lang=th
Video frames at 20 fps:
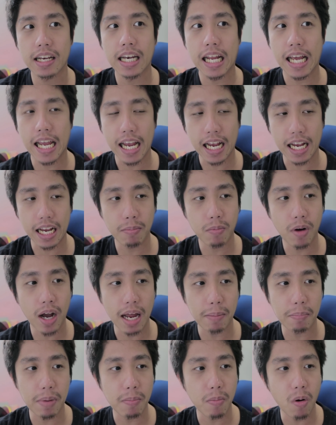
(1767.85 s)
นางเอกก็
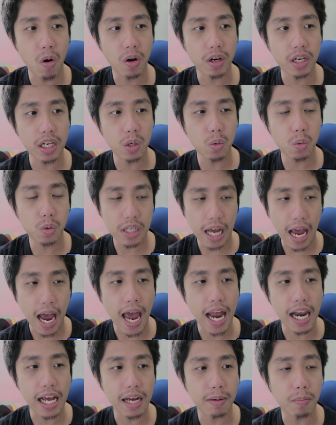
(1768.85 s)
หันไปมองที่ลูกชา
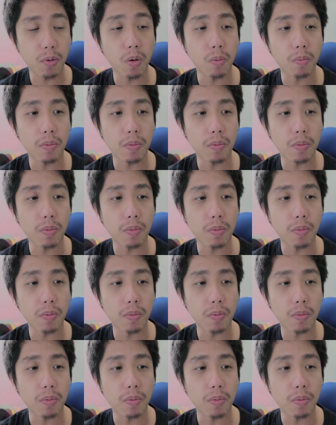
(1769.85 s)
ยนะครับผ